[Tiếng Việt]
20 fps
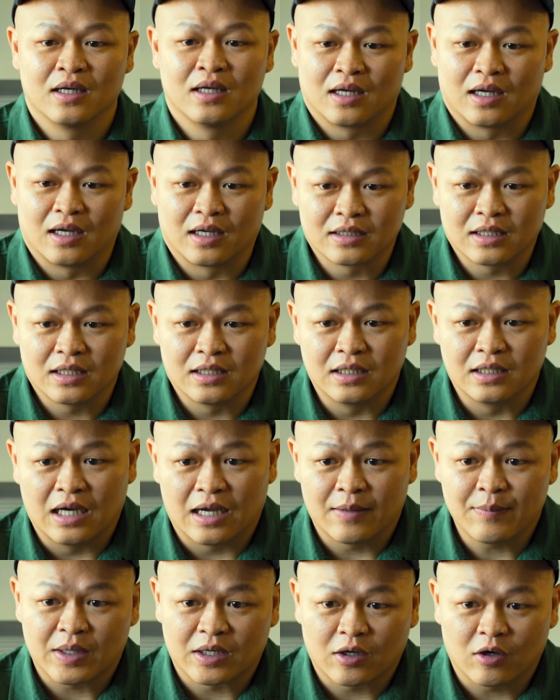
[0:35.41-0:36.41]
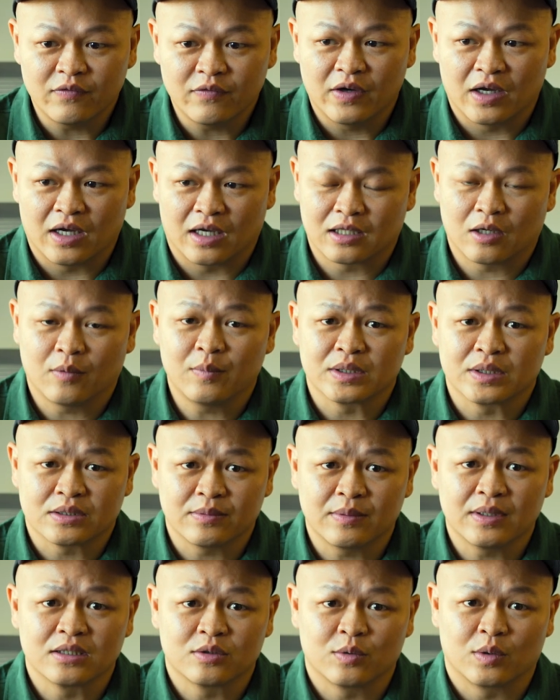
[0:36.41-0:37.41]
à, thì để mà nói về hệ thống
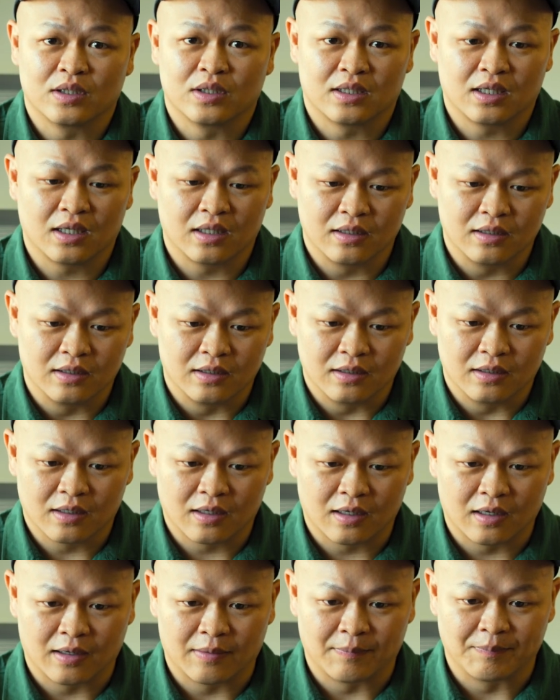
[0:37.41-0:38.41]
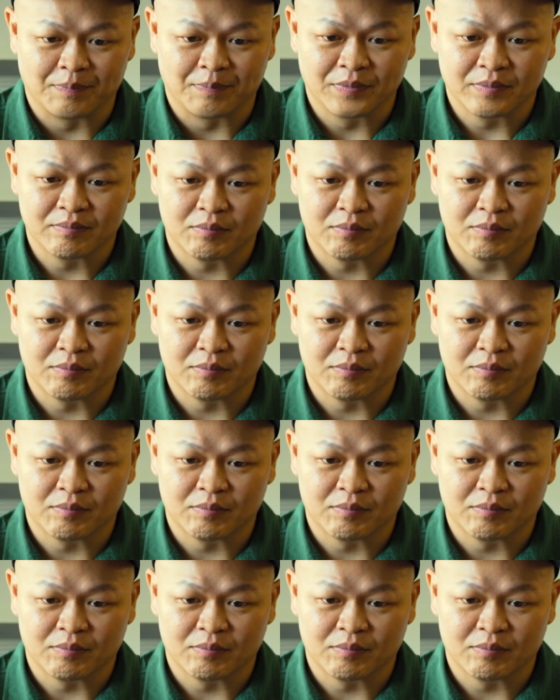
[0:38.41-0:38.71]
Express Entry thì um,